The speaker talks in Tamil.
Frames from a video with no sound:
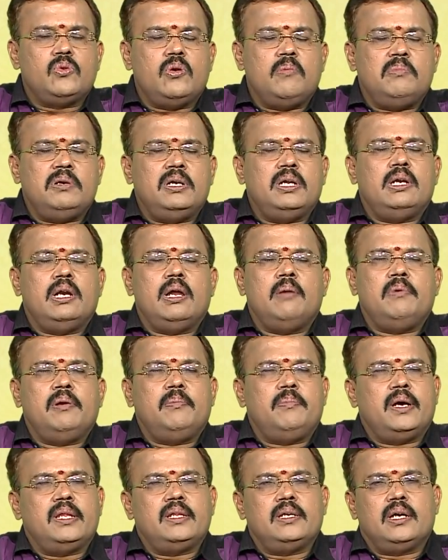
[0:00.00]
சோம்பல்
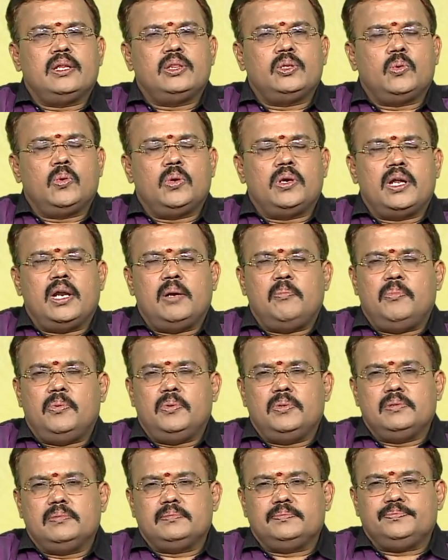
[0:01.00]
இல்லாமல் பாதுகாத்து கொண்டால் போதும்